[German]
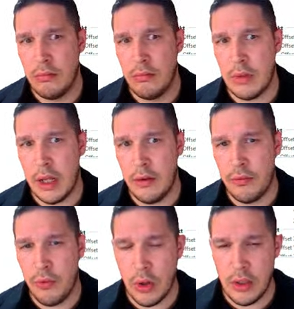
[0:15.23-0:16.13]
eine
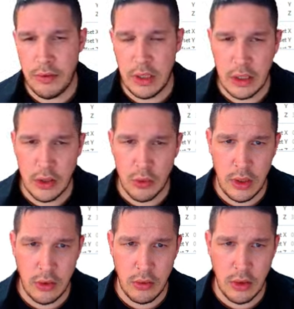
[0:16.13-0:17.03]
vordefinierte
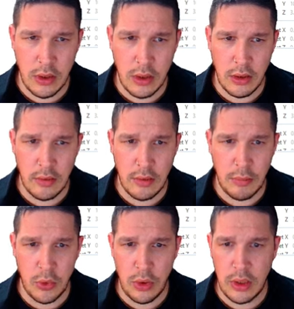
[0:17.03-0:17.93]
Kodierung, die Sie
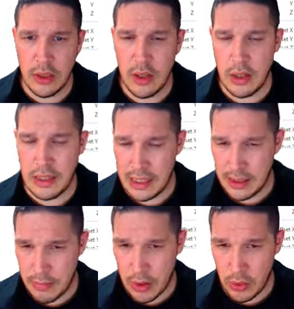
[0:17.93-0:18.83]
benötigen an
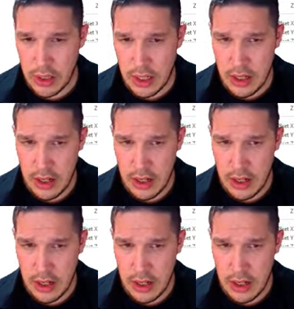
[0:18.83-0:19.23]
jedem Bauteil,